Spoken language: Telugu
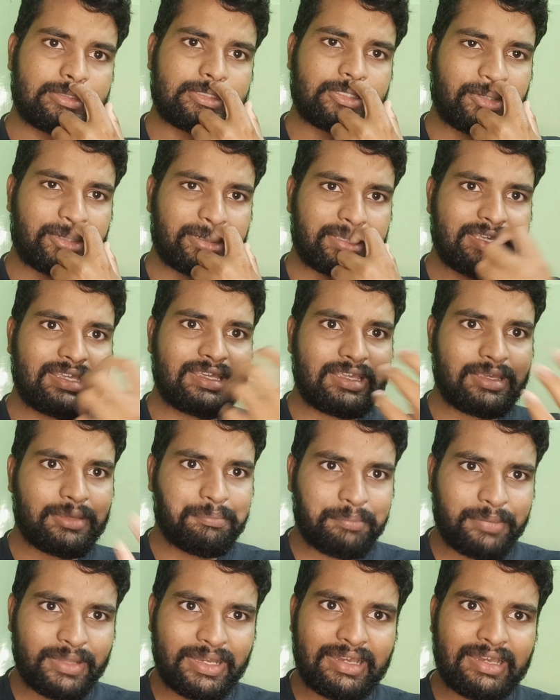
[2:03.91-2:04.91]
చివరికి
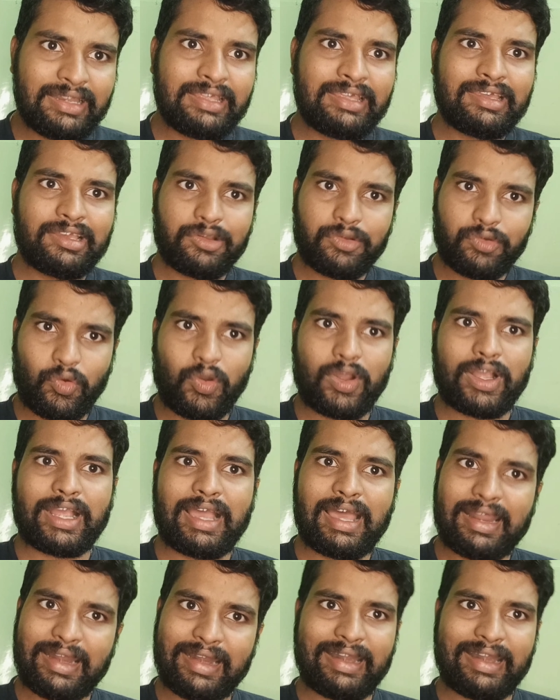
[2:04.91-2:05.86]
పిల్లి కుక్క